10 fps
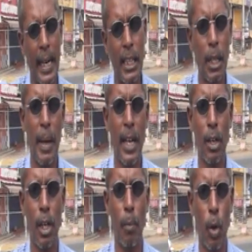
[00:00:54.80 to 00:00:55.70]
அனைத்துமே
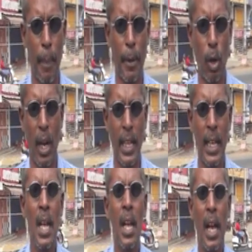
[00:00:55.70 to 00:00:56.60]
இன்று மூடப்பட்டுள்ளது
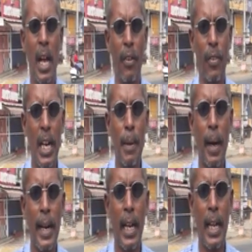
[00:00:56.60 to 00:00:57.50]
வெளி
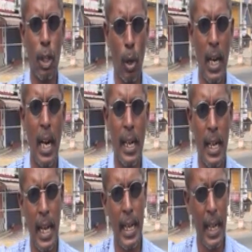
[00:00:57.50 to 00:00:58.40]
மாநில
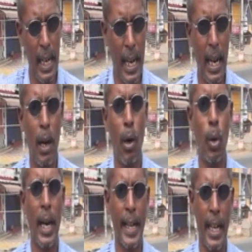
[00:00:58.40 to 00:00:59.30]
தொழிலாளர்களை இங்கே
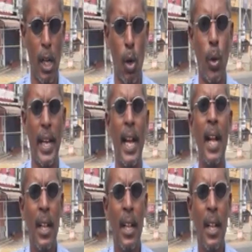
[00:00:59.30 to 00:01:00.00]
உள்ளடக்கி இருக்கக்கூடிய